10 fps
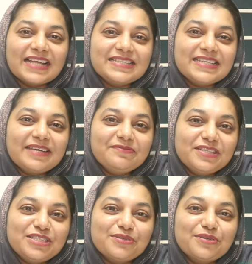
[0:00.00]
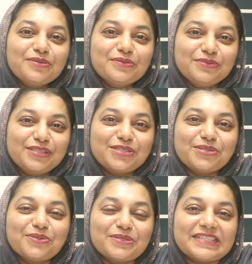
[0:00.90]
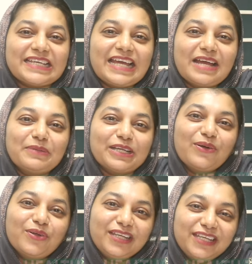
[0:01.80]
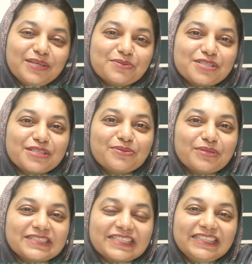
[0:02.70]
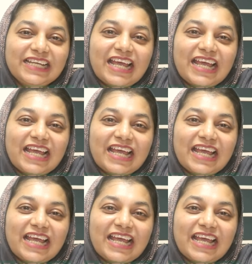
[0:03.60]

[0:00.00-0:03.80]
আজকে ভিডিওর উদ্দেশ্য হচ্ছে আমাকে অনেকেই কোশ্চেন করেছেন